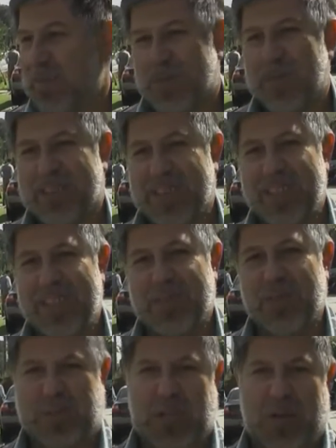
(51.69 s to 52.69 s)
Porque o
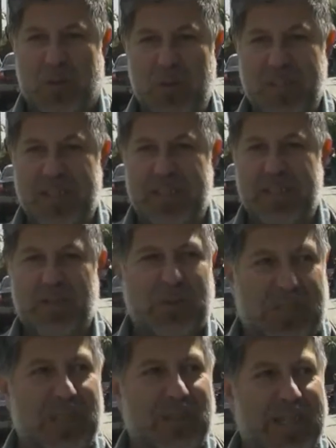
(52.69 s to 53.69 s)
Atlético tá ruim, é
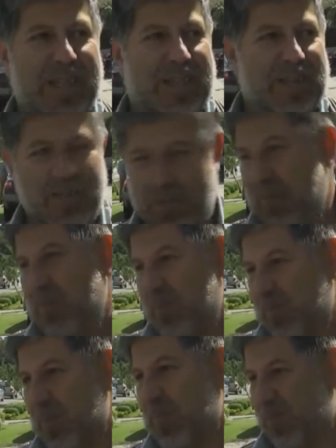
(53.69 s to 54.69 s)
um time
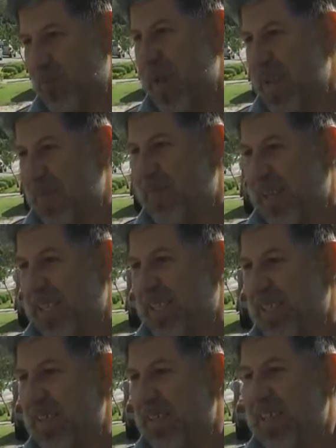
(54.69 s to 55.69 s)
bem
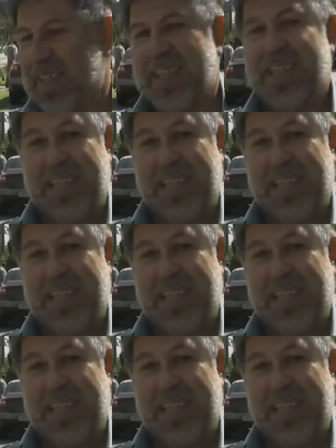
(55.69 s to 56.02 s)
fraquinho, né?